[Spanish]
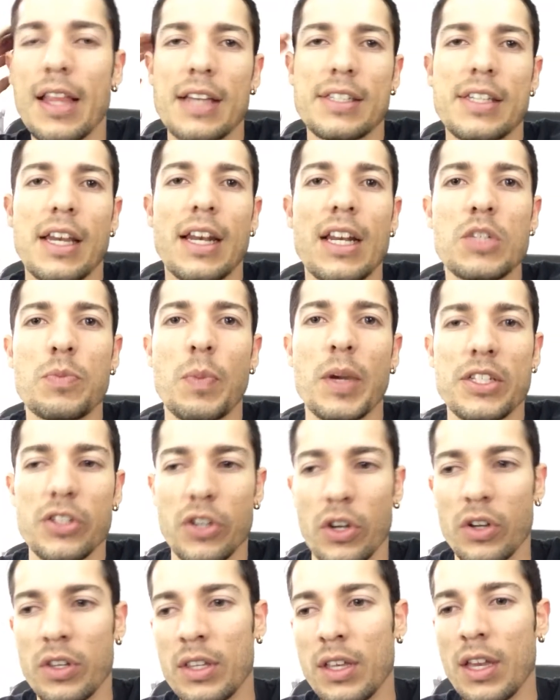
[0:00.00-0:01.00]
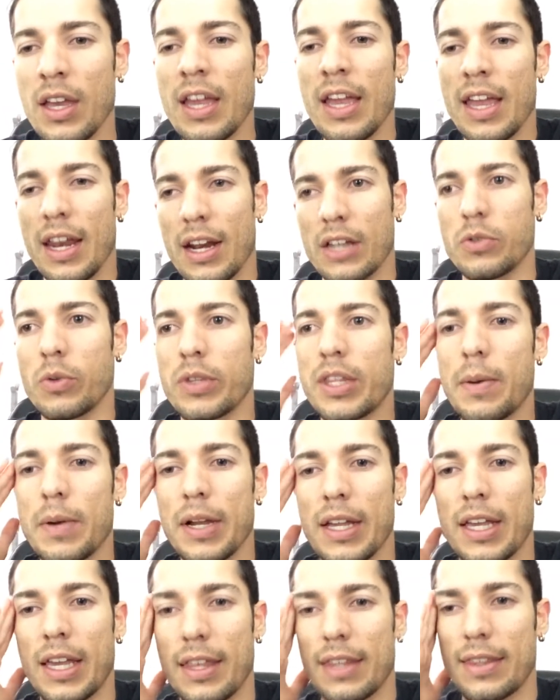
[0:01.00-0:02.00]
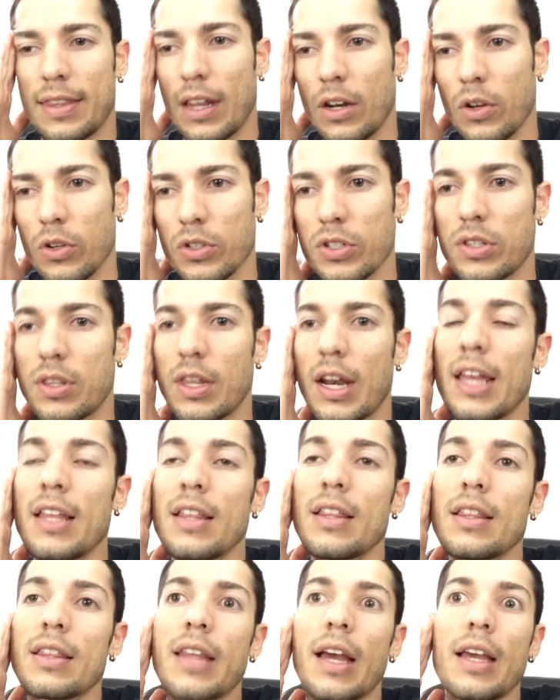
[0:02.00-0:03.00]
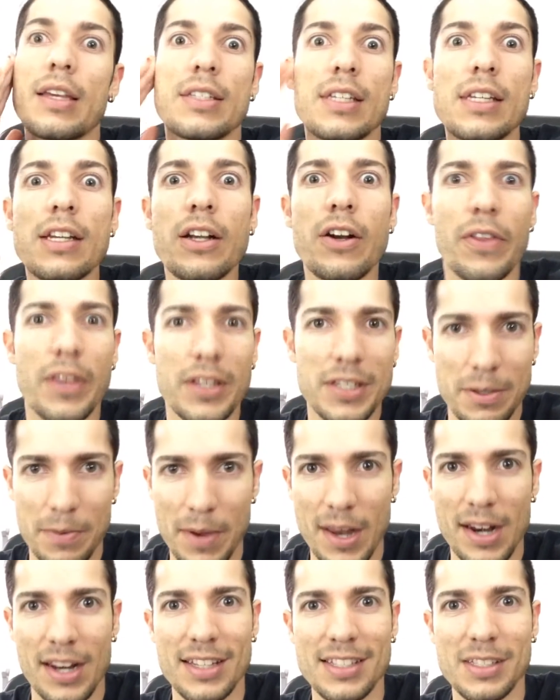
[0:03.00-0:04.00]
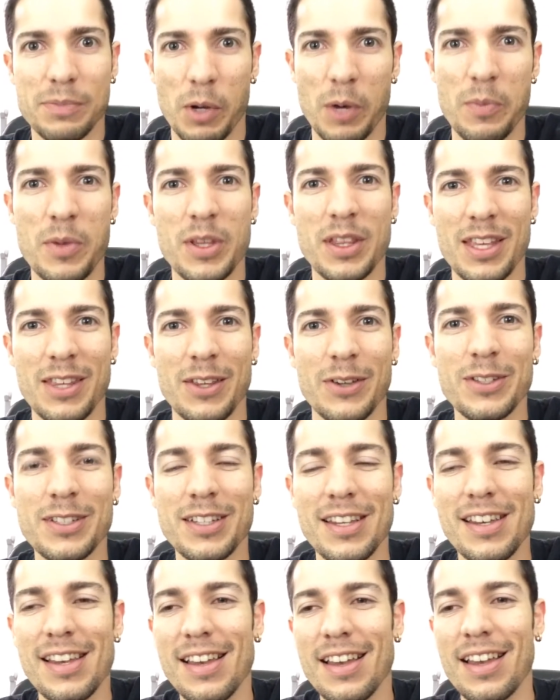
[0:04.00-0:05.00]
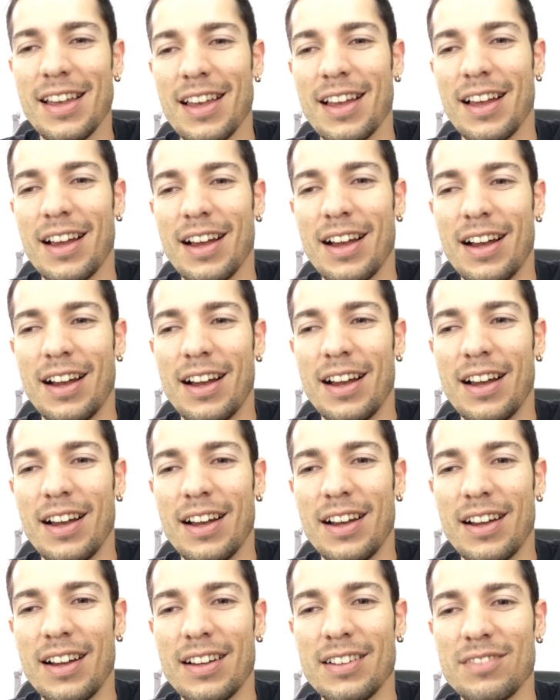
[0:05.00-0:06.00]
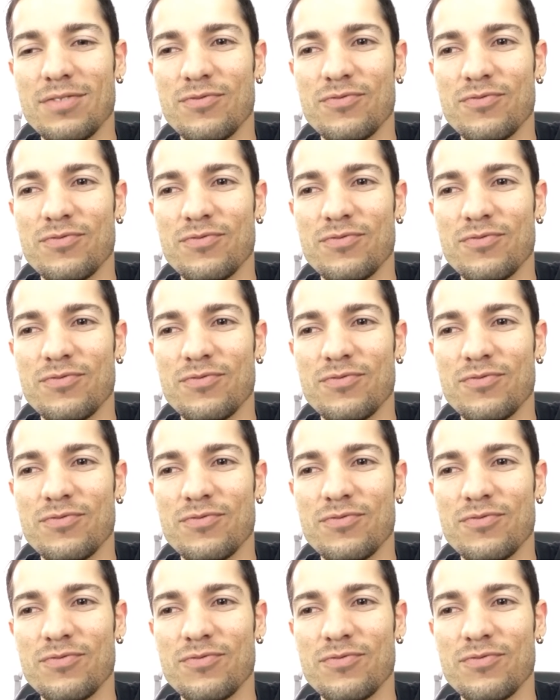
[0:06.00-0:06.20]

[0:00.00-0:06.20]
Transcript: hacían la inspección y resultaba que de los 35 decibeles permitidos, ah,